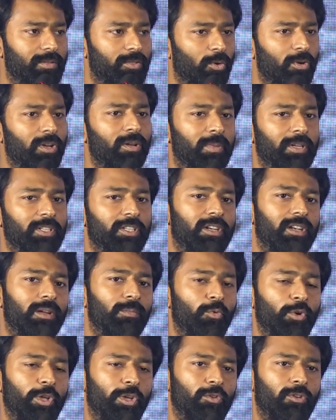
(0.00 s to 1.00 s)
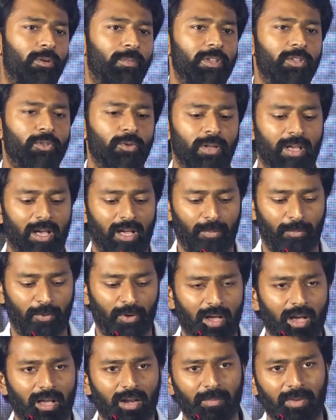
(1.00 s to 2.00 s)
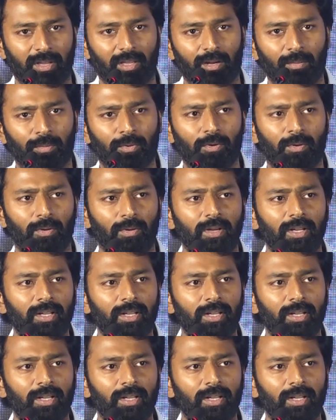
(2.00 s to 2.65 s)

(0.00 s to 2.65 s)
சொன்ன பட்ஜெட்டில் முடிக்கணும் அப்படின்னு சொல்லி போய் ஆரம்பிக்கிறப்போ